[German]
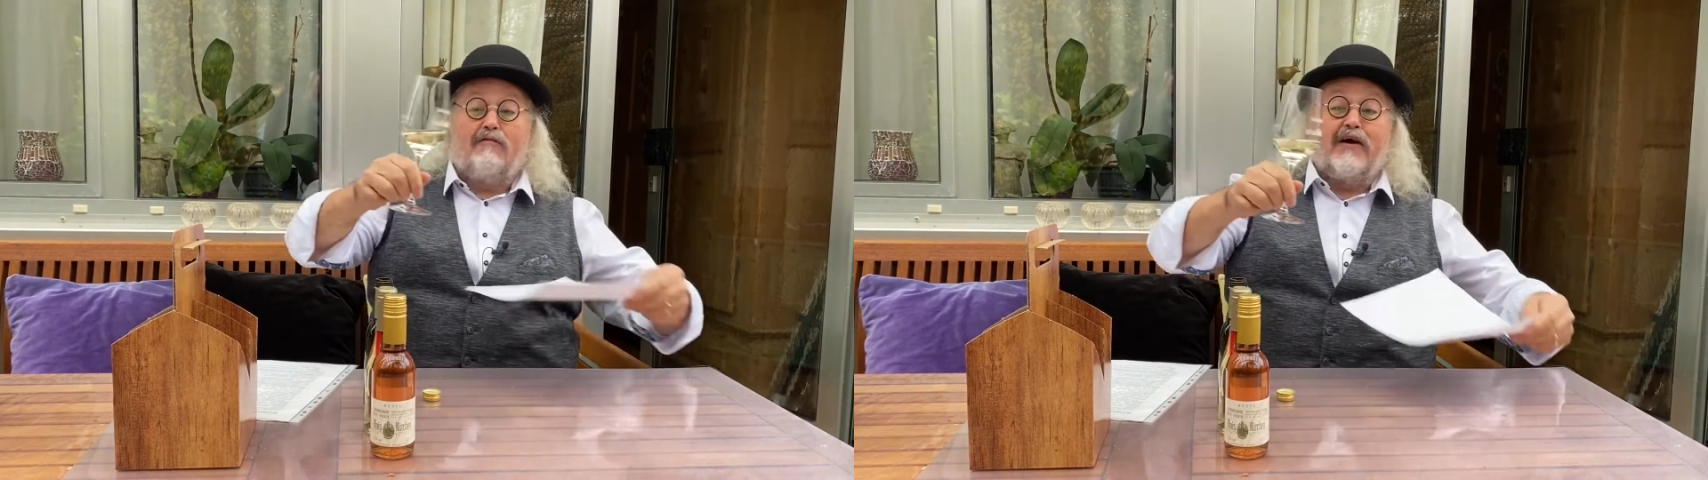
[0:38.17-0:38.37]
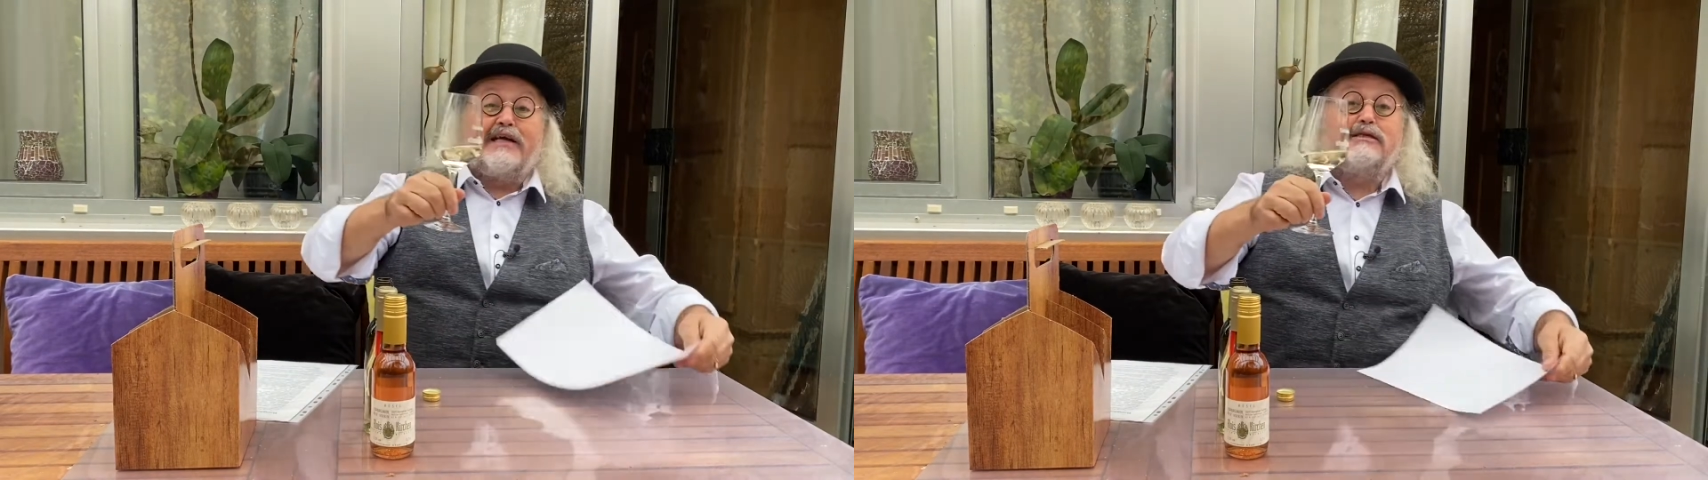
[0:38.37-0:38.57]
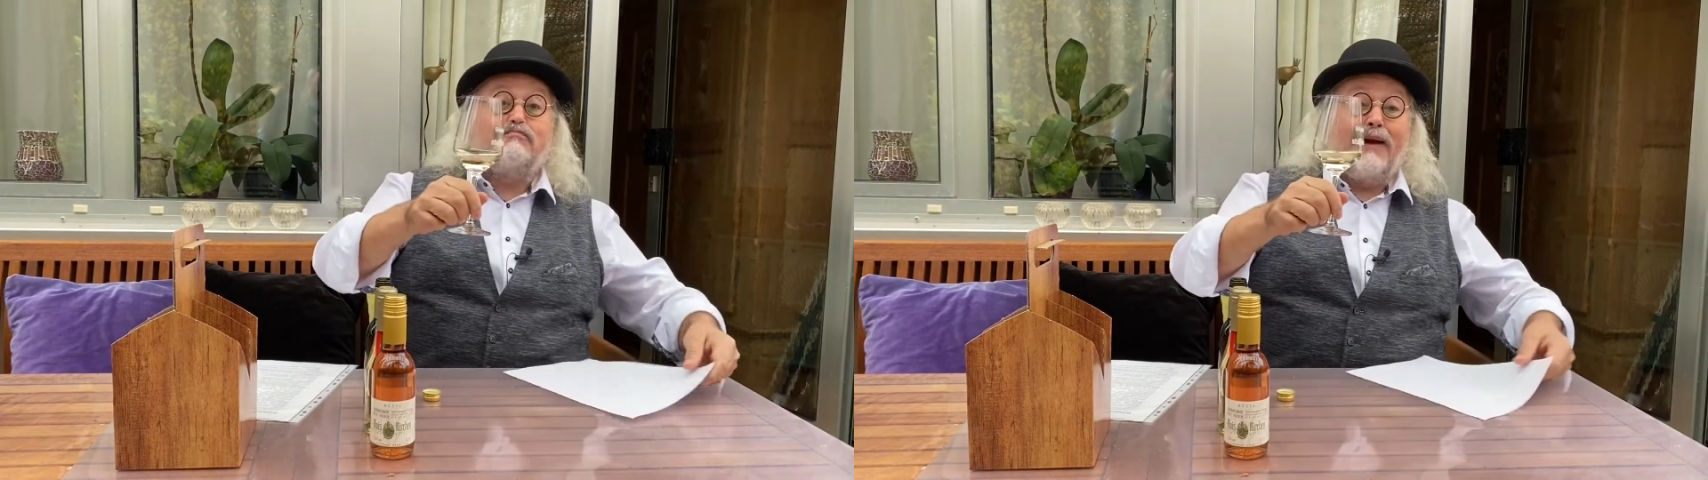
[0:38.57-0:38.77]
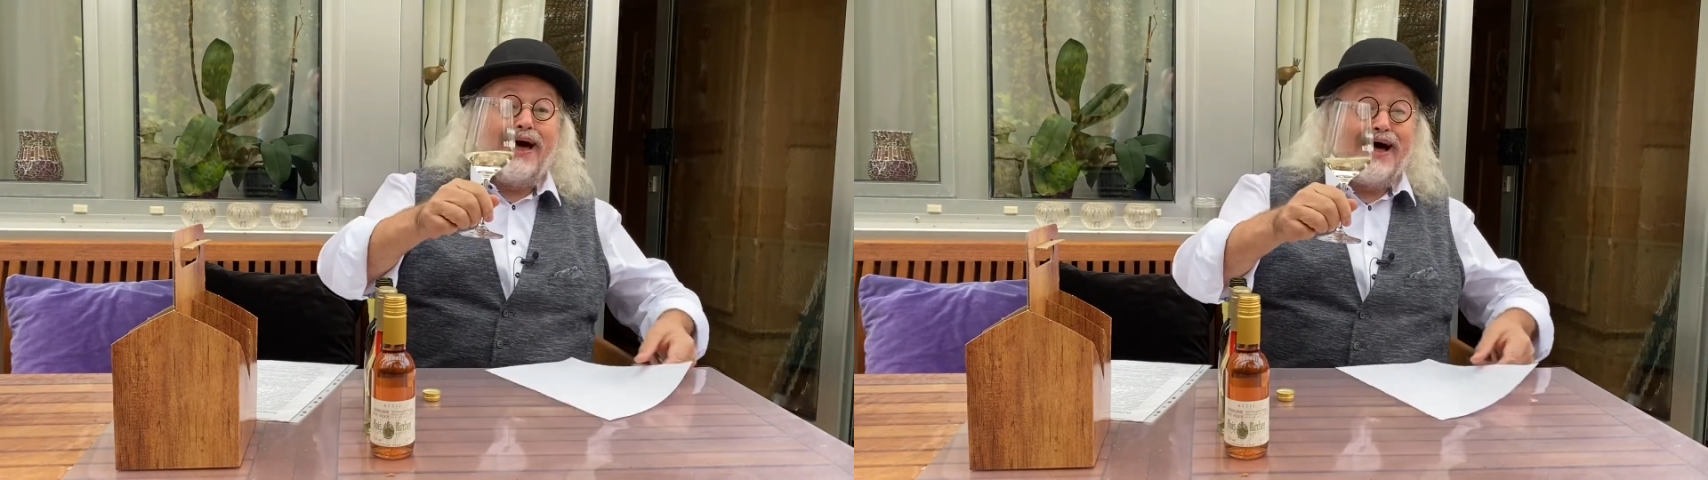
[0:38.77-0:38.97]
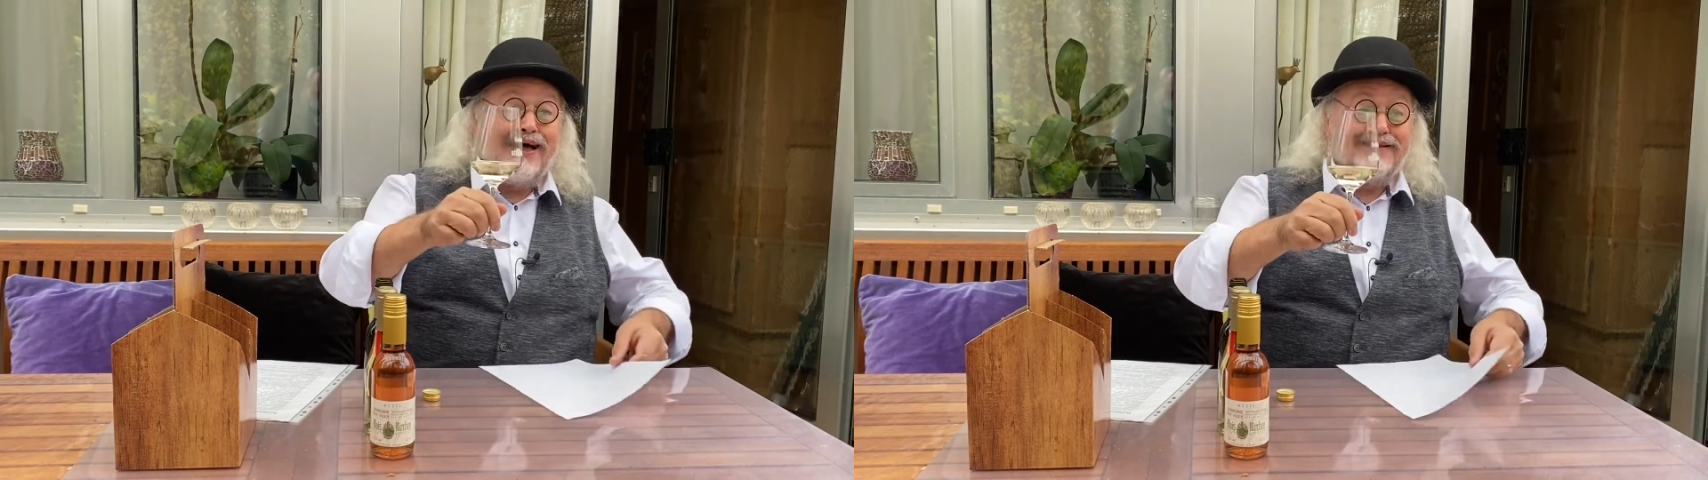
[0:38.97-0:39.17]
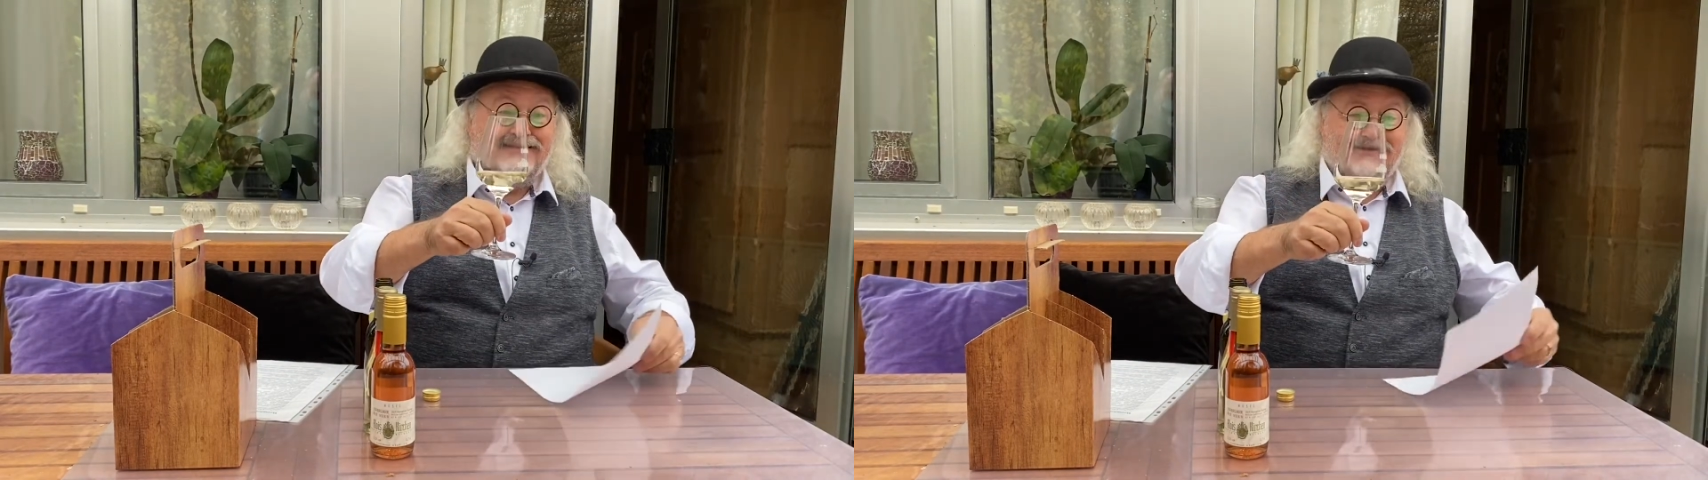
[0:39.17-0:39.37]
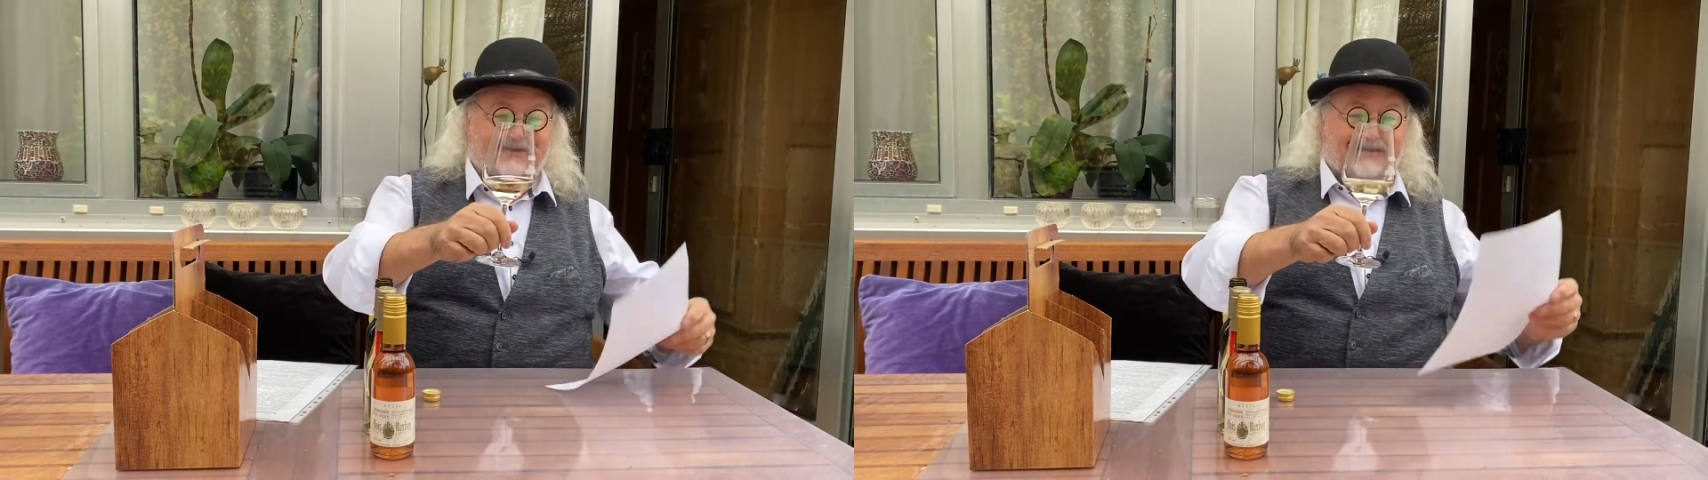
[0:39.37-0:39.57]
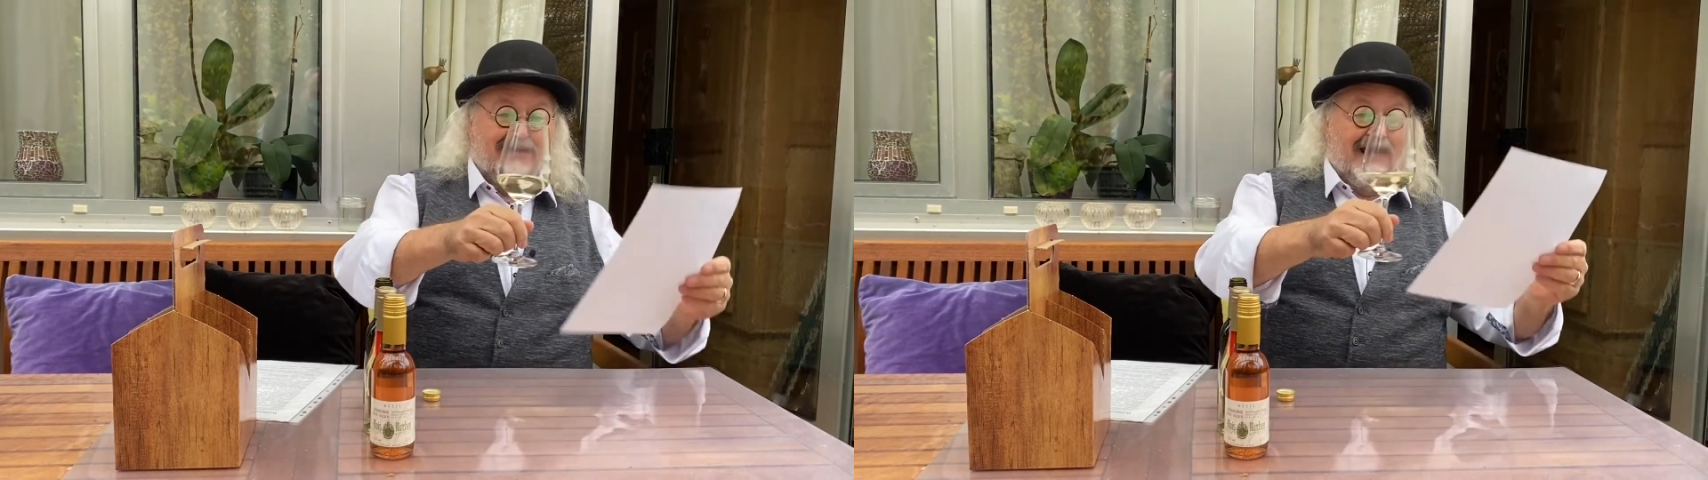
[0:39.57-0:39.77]
Weißblatt,
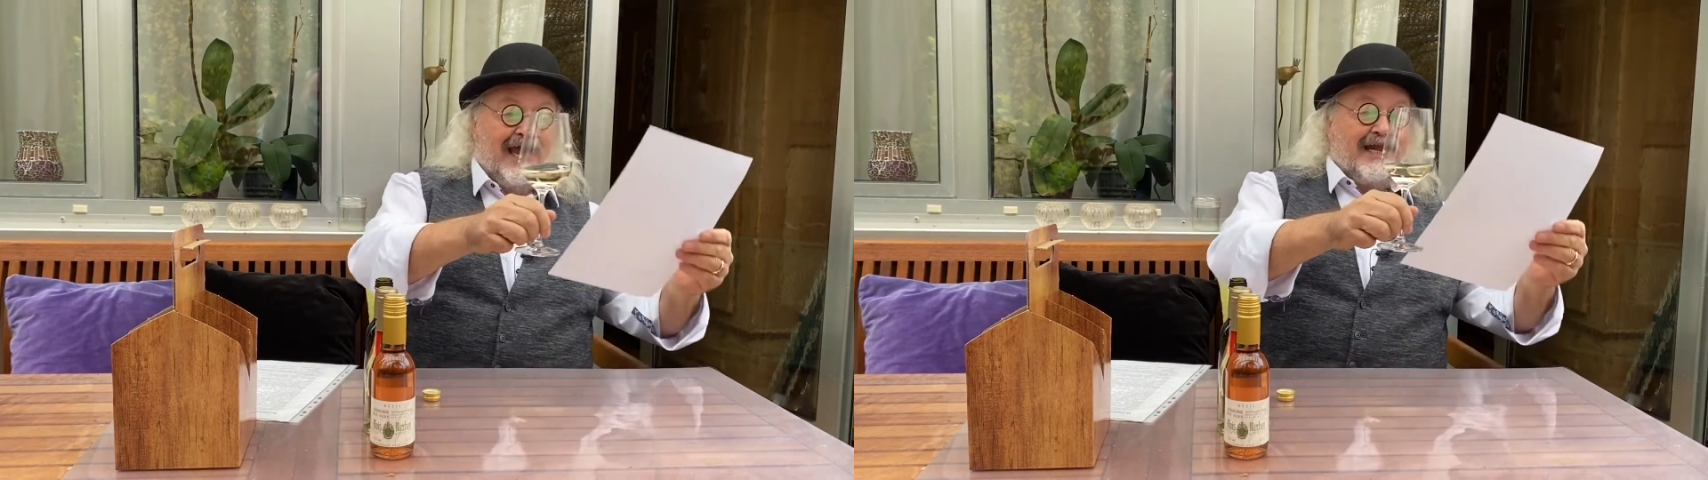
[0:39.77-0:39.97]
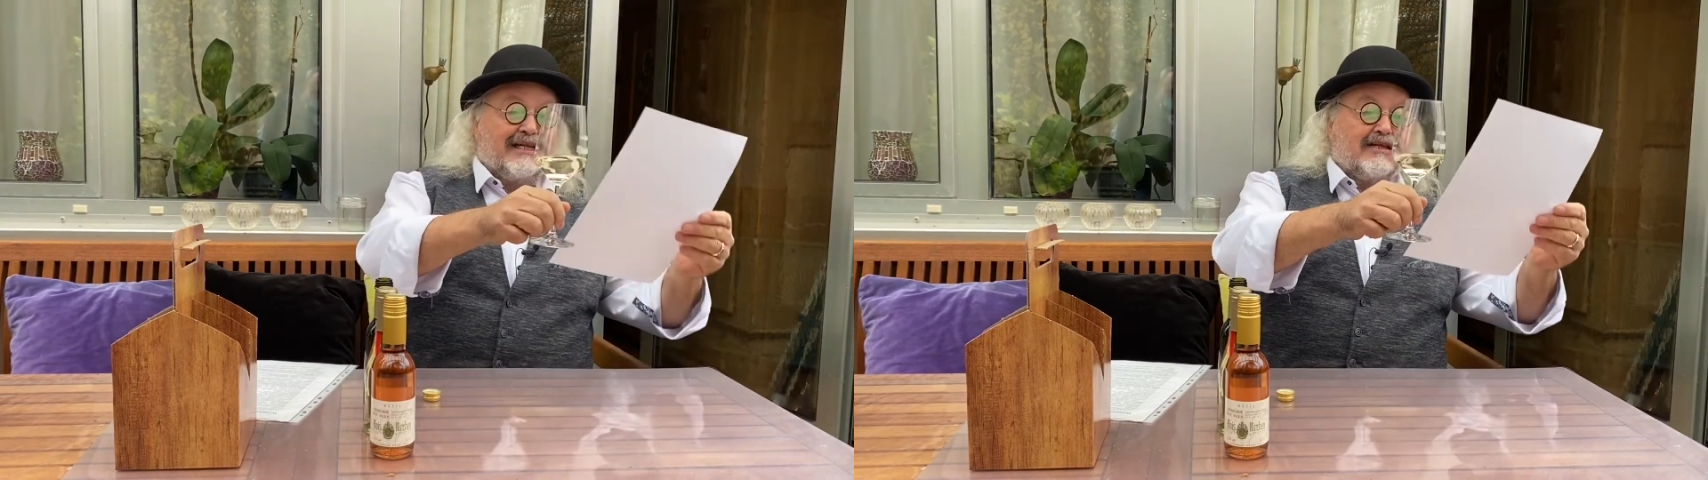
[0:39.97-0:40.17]
hält das